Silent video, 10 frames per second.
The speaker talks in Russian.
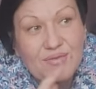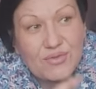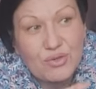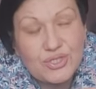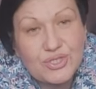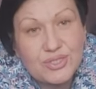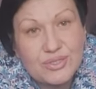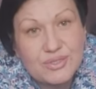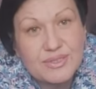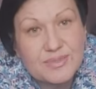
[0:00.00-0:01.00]
В ночь
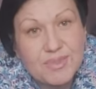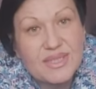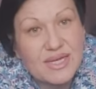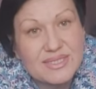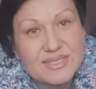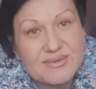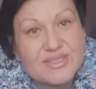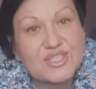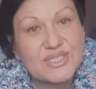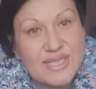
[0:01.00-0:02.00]
с 15
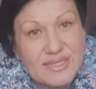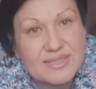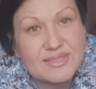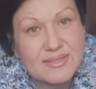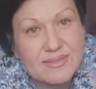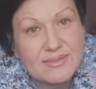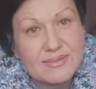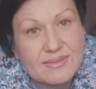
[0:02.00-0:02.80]
на 16